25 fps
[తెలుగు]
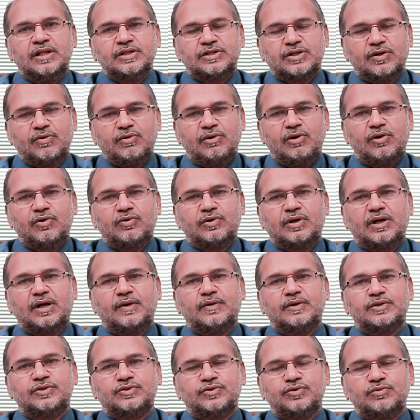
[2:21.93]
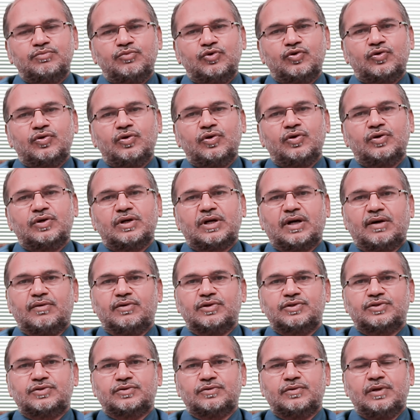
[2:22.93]
చెవిలోకి రావచ్చు ముక్కులోకి
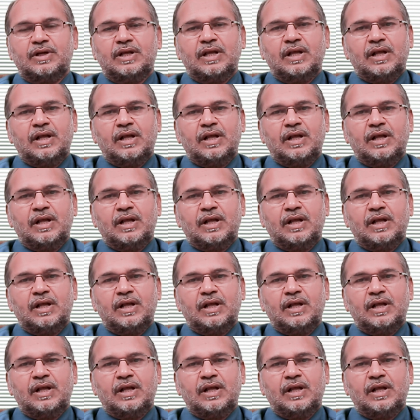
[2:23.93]
రావచ్చు